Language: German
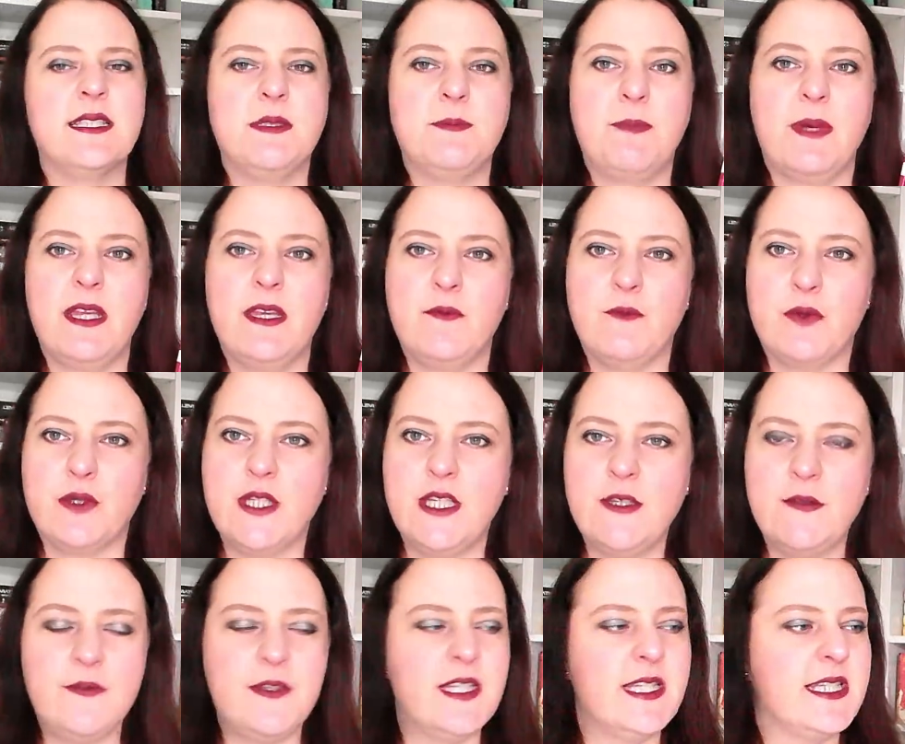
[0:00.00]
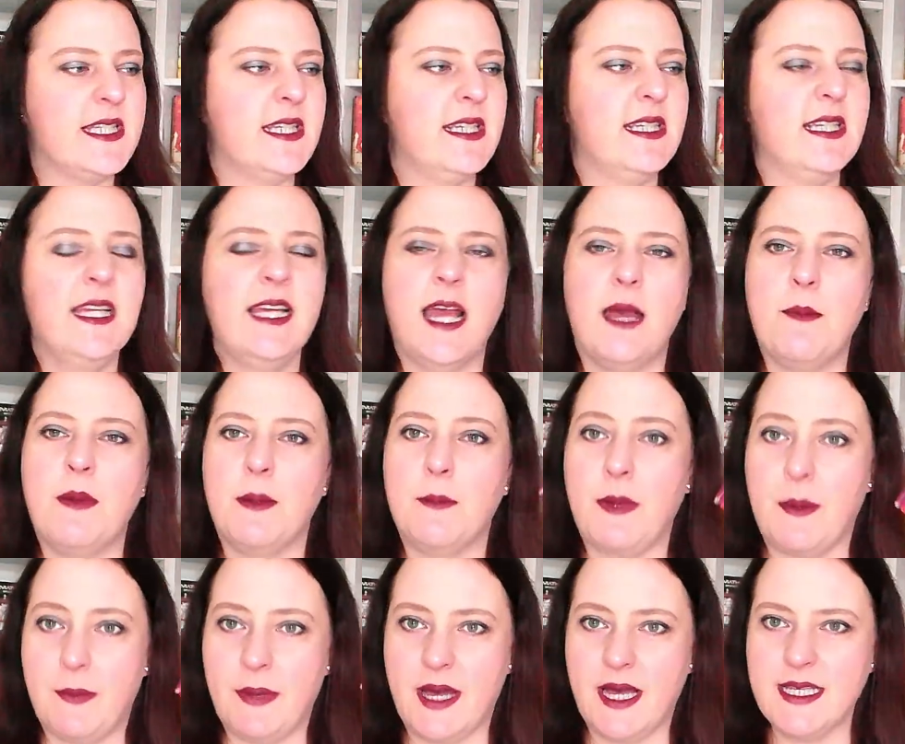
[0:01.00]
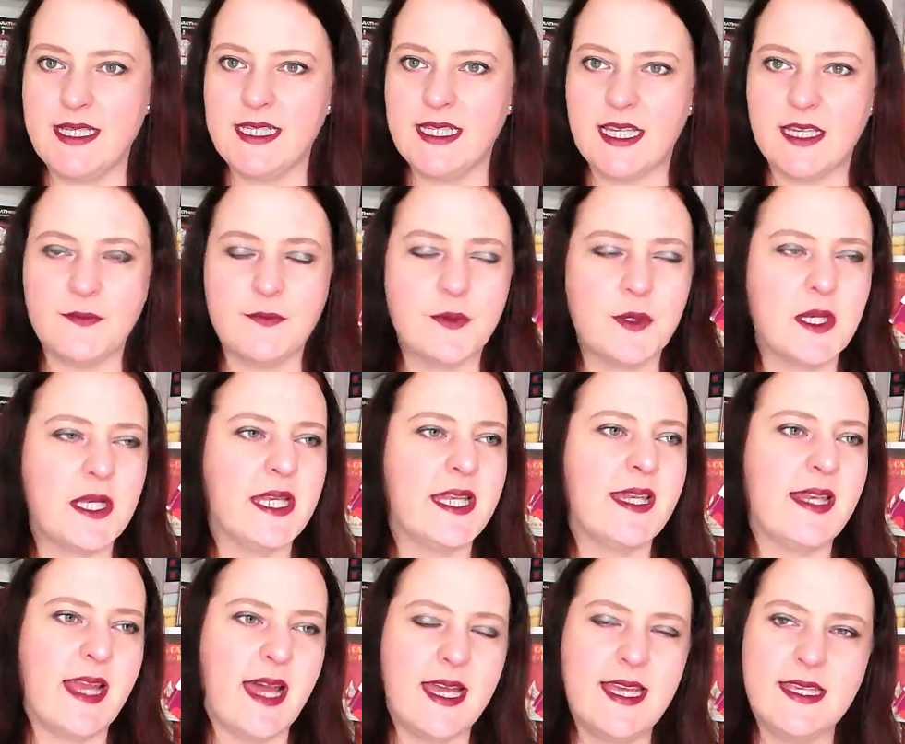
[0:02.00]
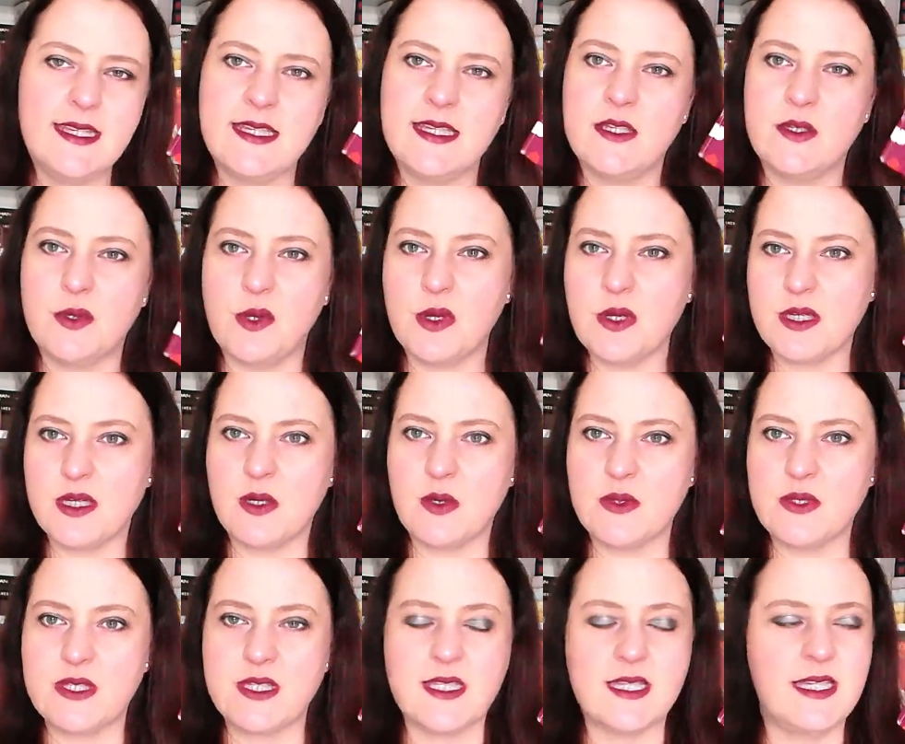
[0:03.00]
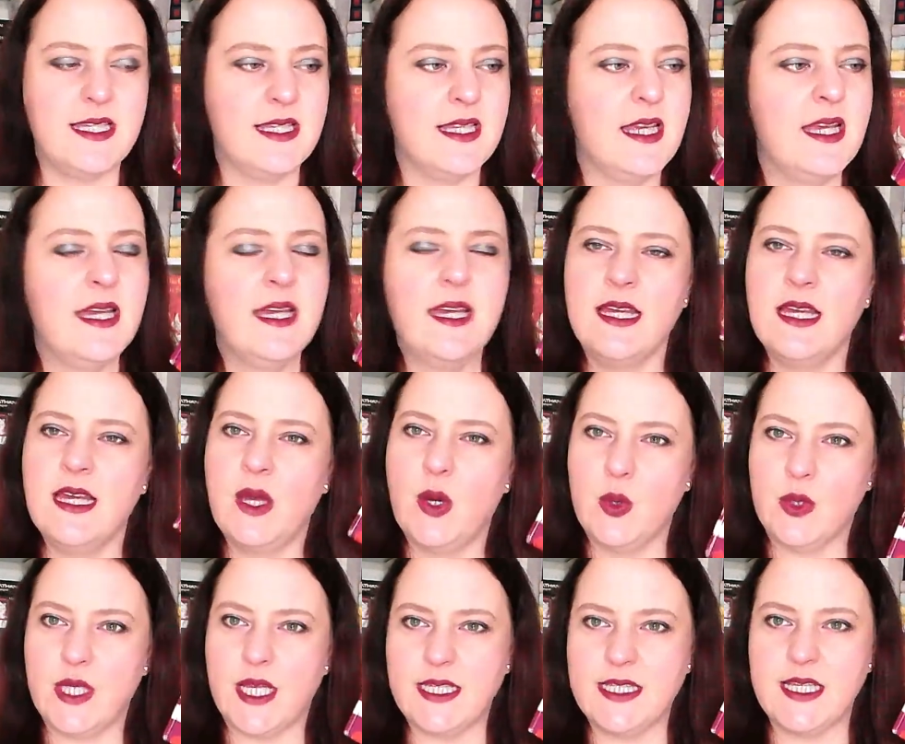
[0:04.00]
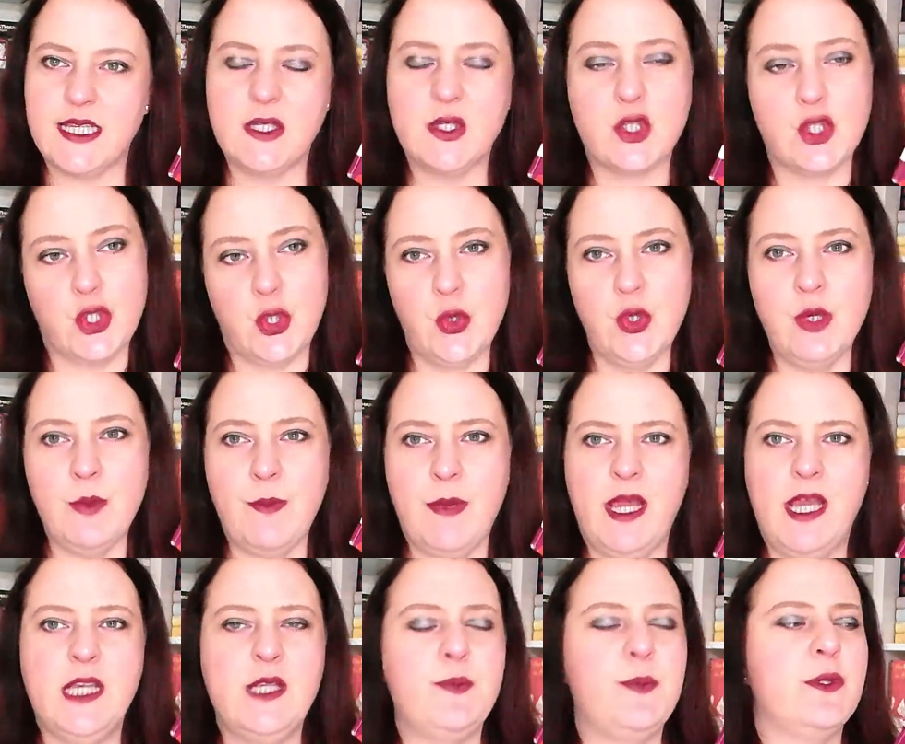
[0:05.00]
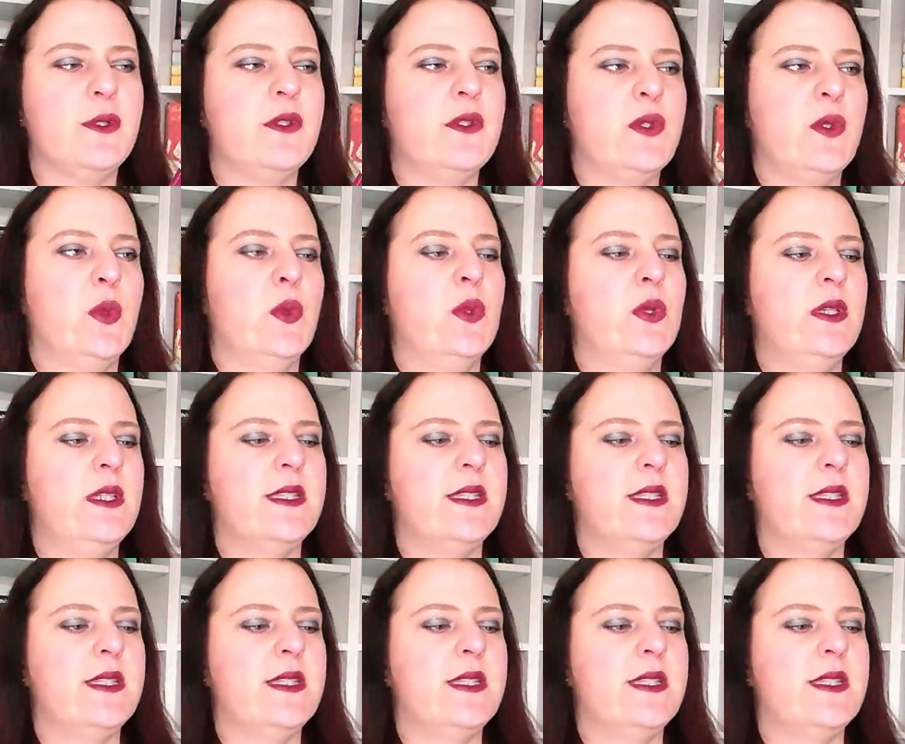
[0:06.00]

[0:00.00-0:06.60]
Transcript: Bei den Votivlichtern kann man bei Partylight wirklich leicht den Docht rausziehen und hat dann eine schöne Meltportion.